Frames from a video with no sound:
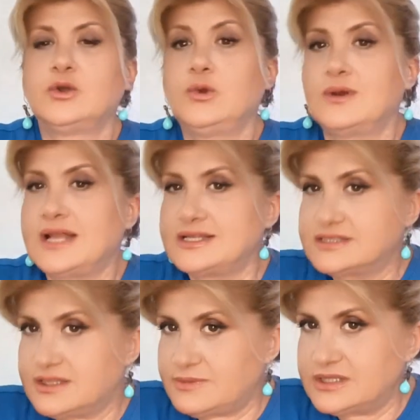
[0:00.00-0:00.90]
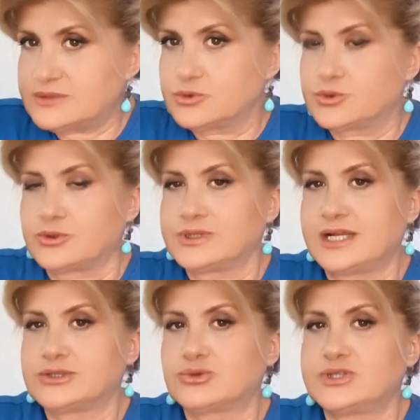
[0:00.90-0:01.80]
yönlendirebilir bu
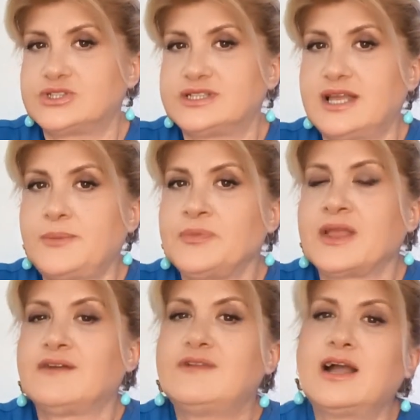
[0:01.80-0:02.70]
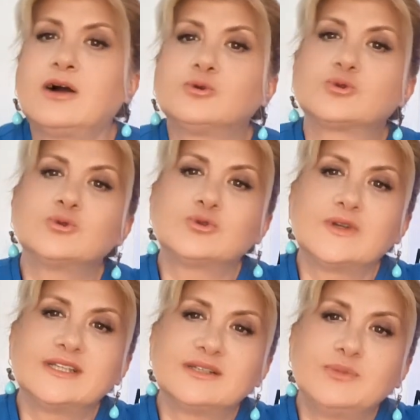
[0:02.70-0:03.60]
dolunay sürecinde veya uzun
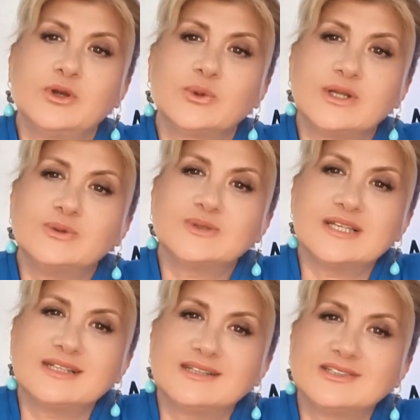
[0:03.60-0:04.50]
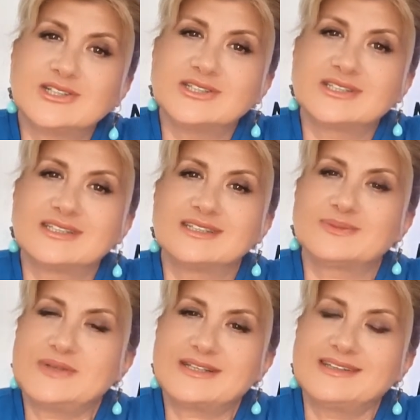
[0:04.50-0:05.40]
süredir bölge üzerinde üzerinde
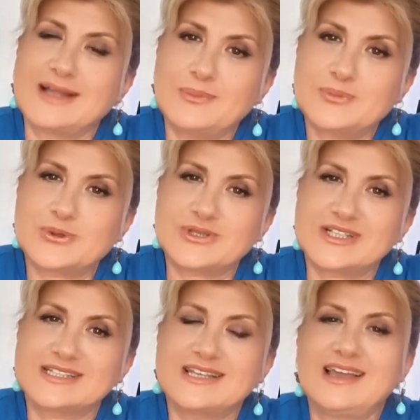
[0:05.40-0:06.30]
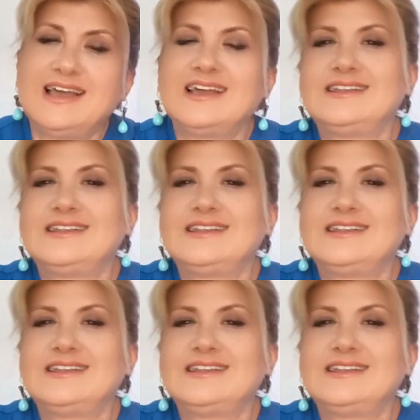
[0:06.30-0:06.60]
çalıştığınız bir kitap projesi